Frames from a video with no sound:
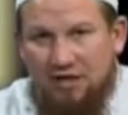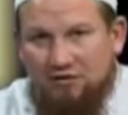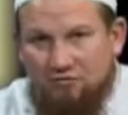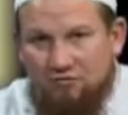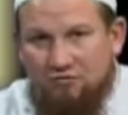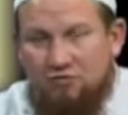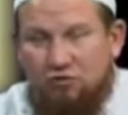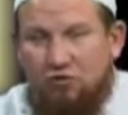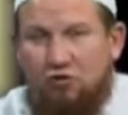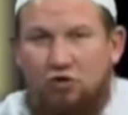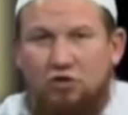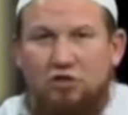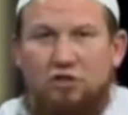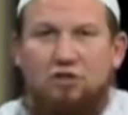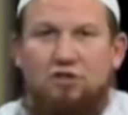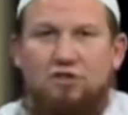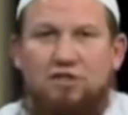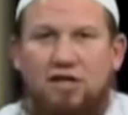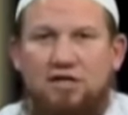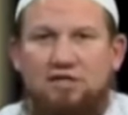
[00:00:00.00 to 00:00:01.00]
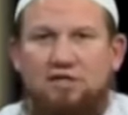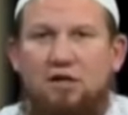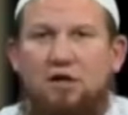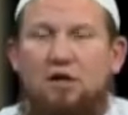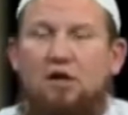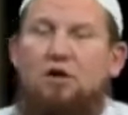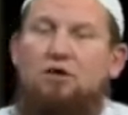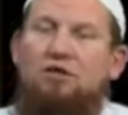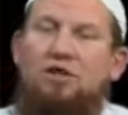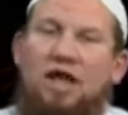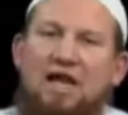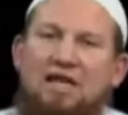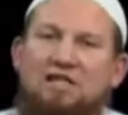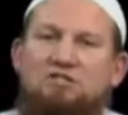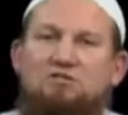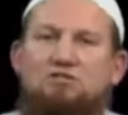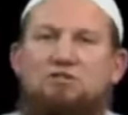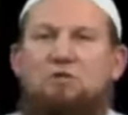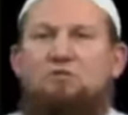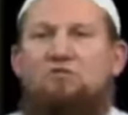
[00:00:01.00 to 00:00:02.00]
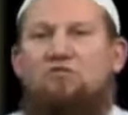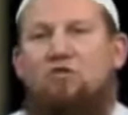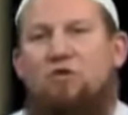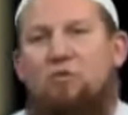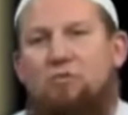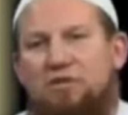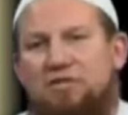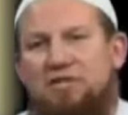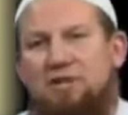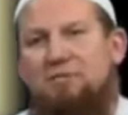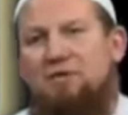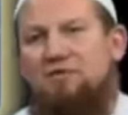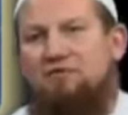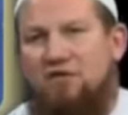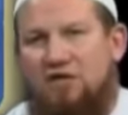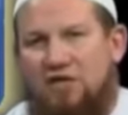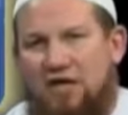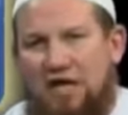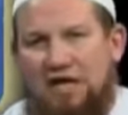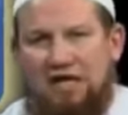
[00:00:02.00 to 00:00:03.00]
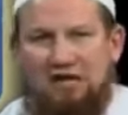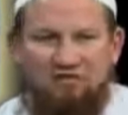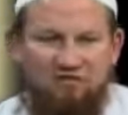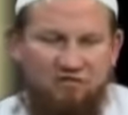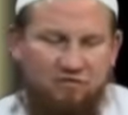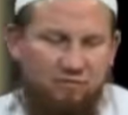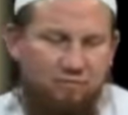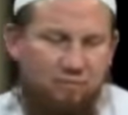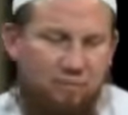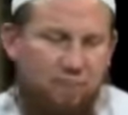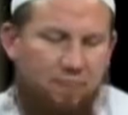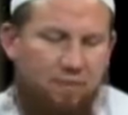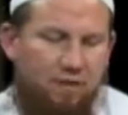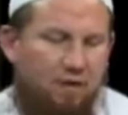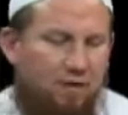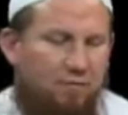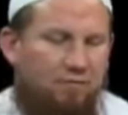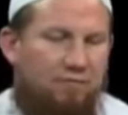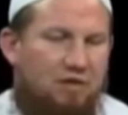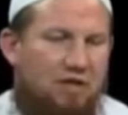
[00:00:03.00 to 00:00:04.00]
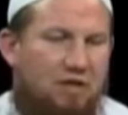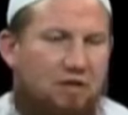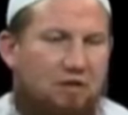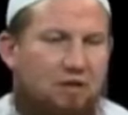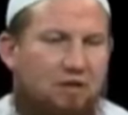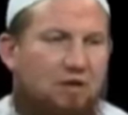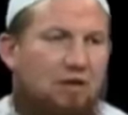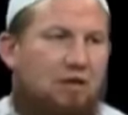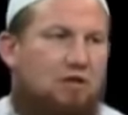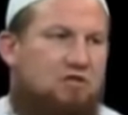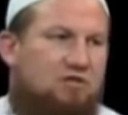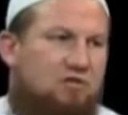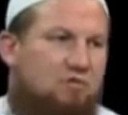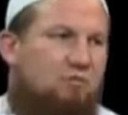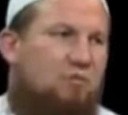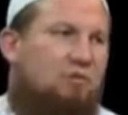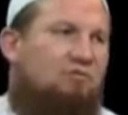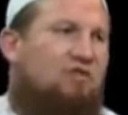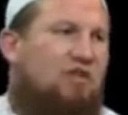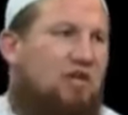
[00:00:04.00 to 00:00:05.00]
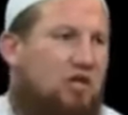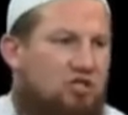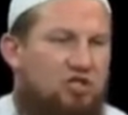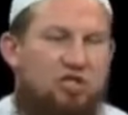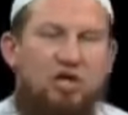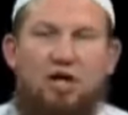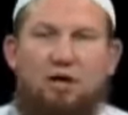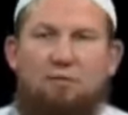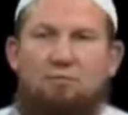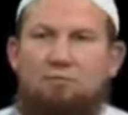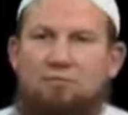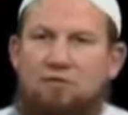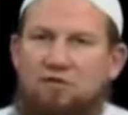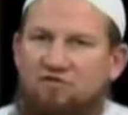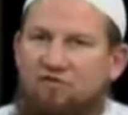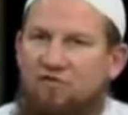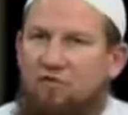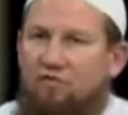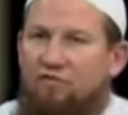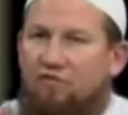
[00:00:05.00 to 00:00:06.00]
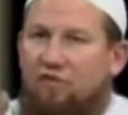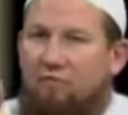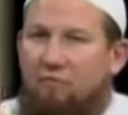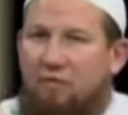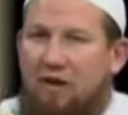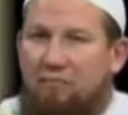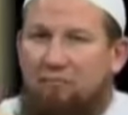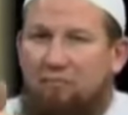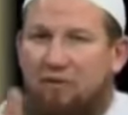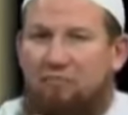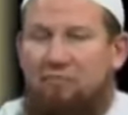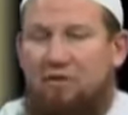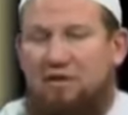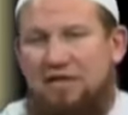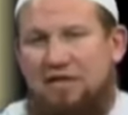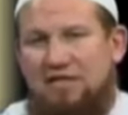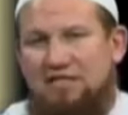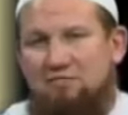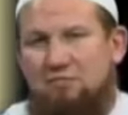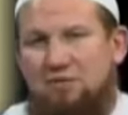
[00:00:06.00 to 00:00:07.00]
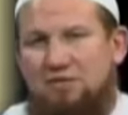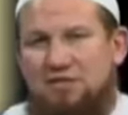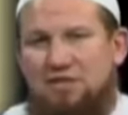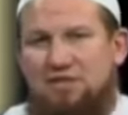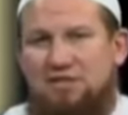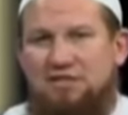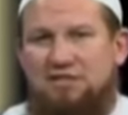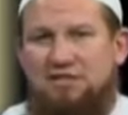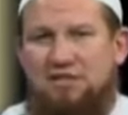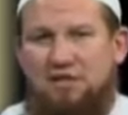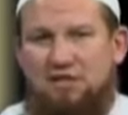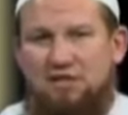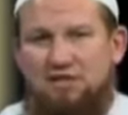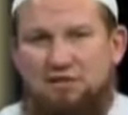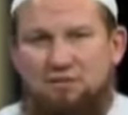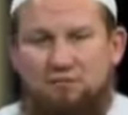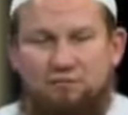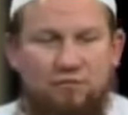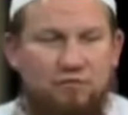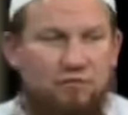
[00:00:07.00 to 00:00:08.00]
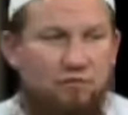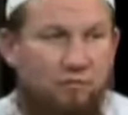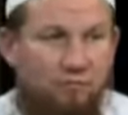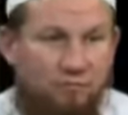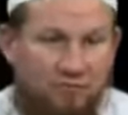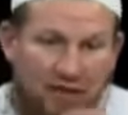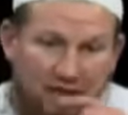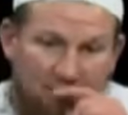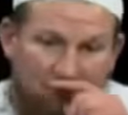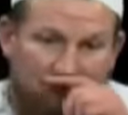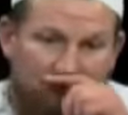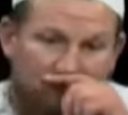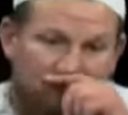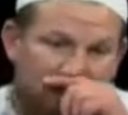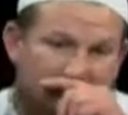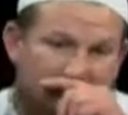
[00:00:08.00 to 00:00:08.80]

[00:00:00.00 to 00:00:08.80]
hat und gerüttelt hat und alles unter dem Vorwand, ja, man will ja helfen. Ja? So, man will ja schreiben. Da ver verplempert man erstmal seine Zeit. dann,